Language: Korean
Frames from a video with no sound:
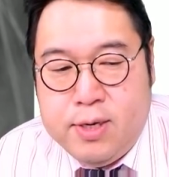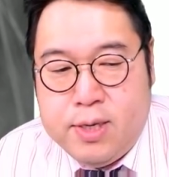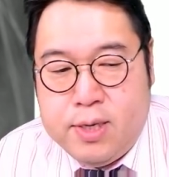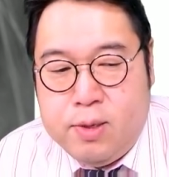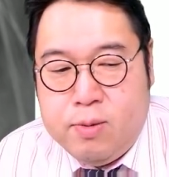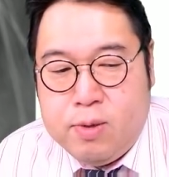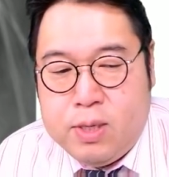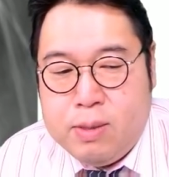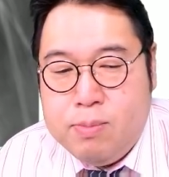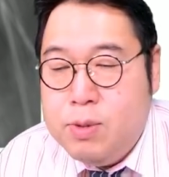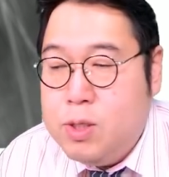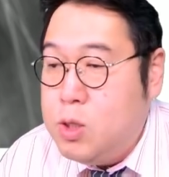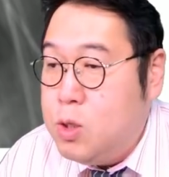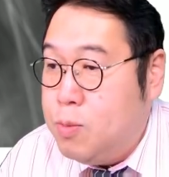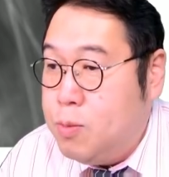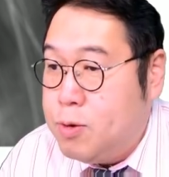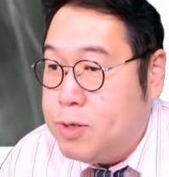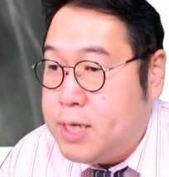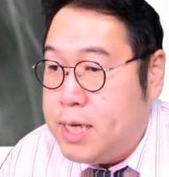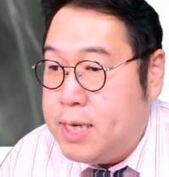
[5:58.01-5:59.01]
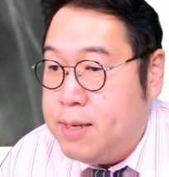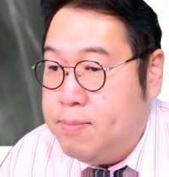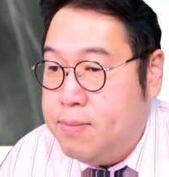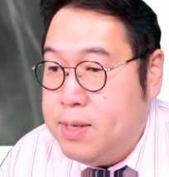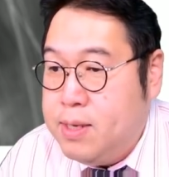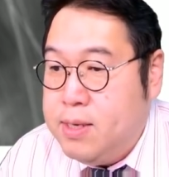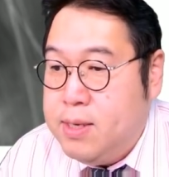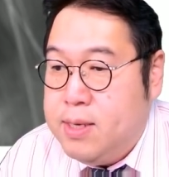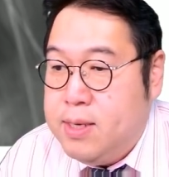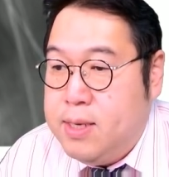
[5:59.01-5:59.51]
그리고 김진호 목사님,
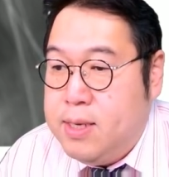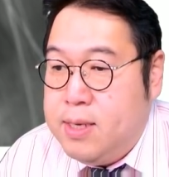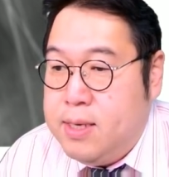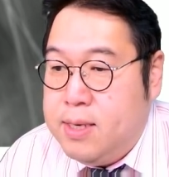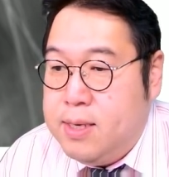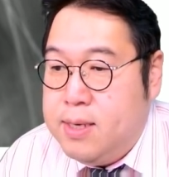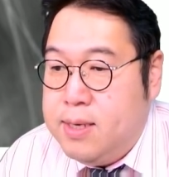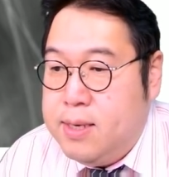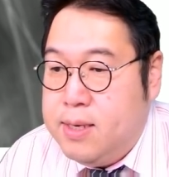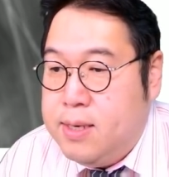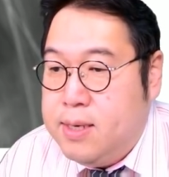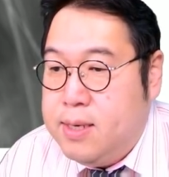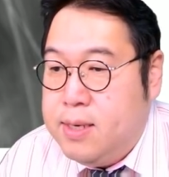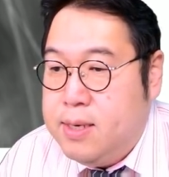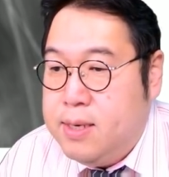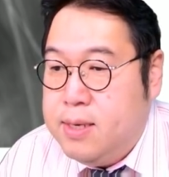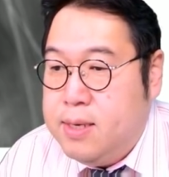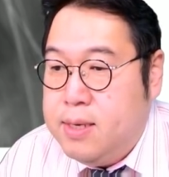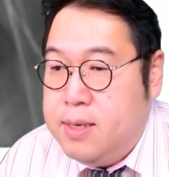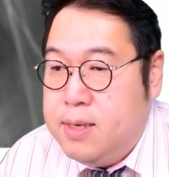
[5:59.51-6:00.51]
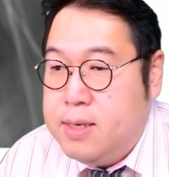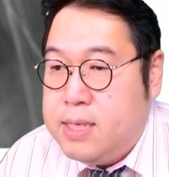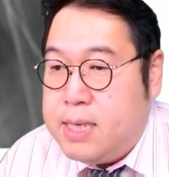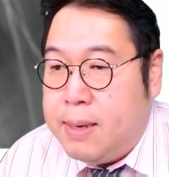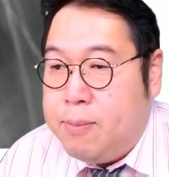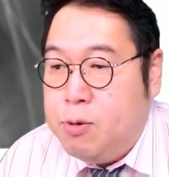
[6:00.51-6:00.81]
어,